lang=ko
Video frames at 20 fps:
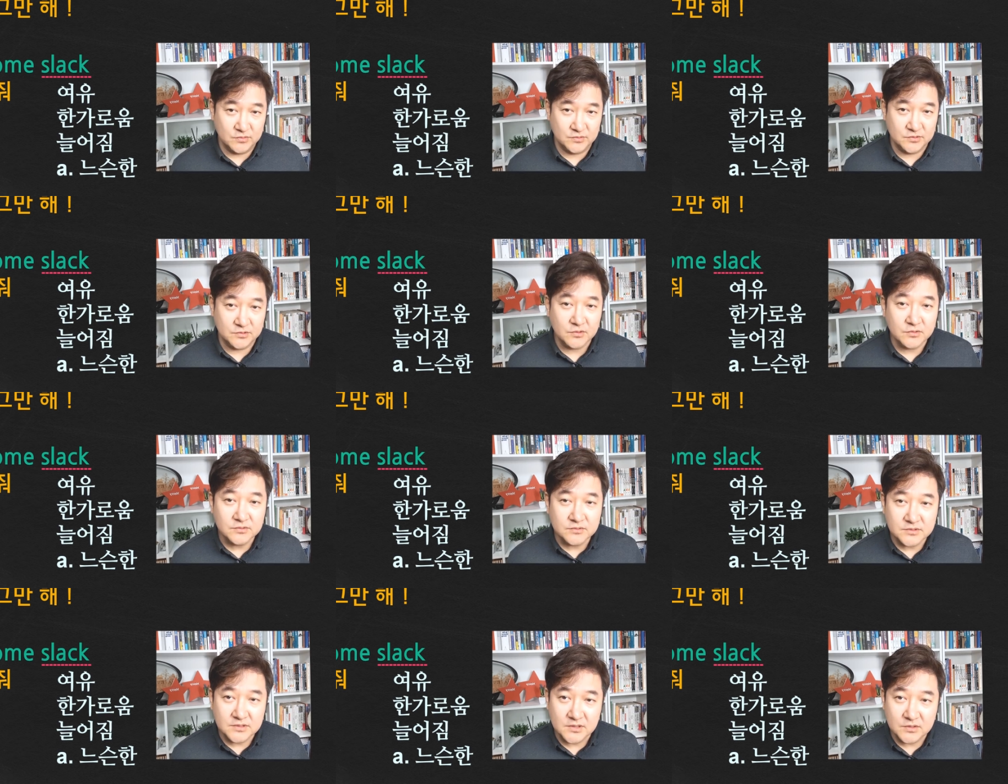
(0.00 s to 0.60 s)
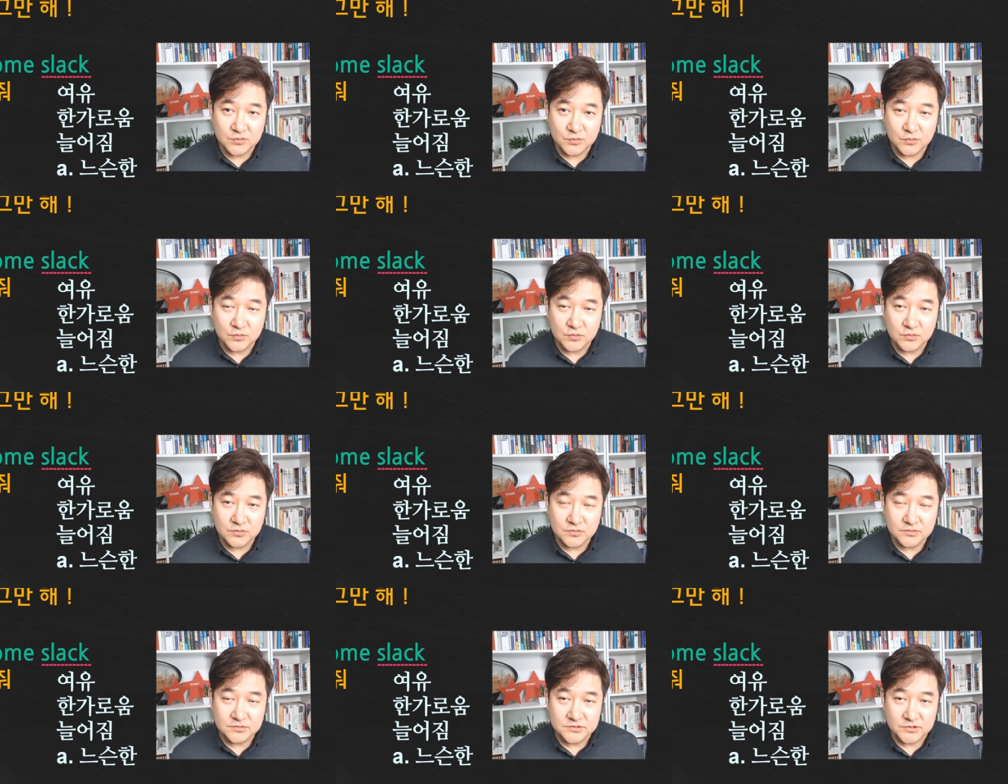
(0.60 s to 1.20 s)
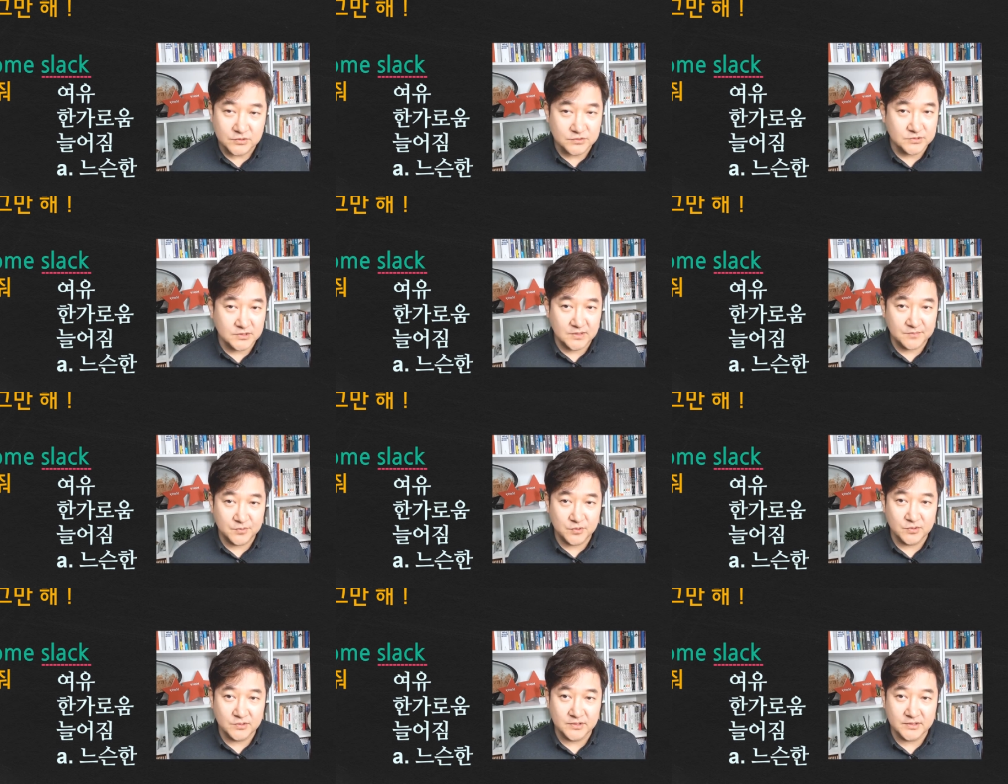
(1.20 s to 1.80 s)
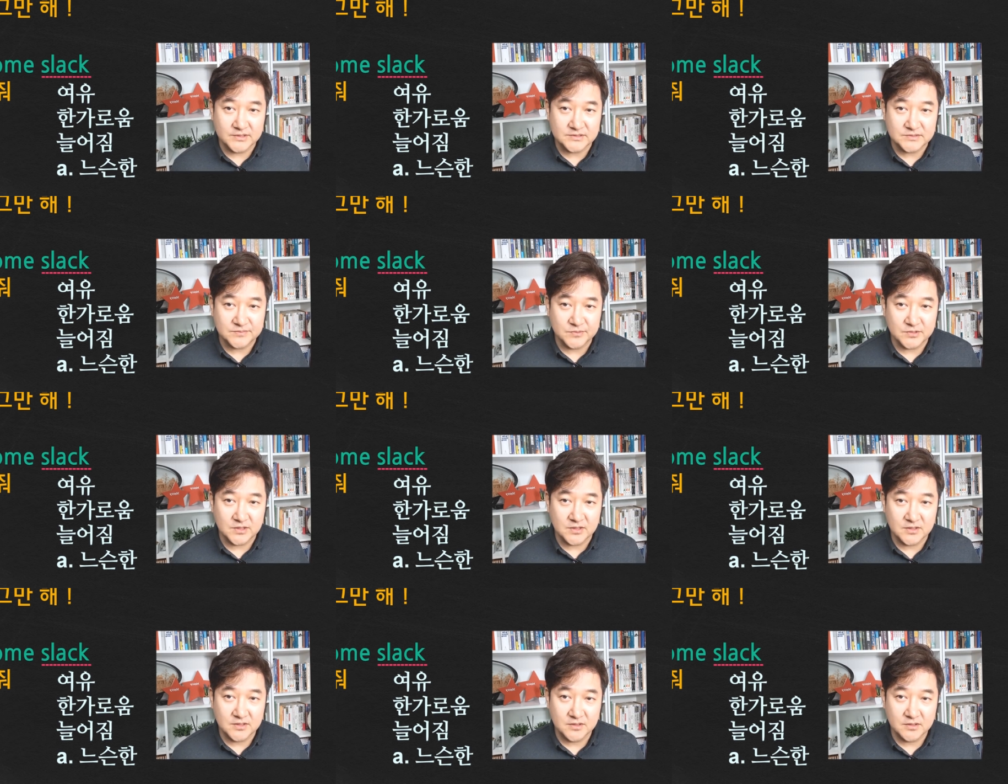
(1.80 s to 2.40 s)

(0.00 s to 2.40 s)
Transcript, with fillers: 이런 때도 적절한 표현이 되겠습니다.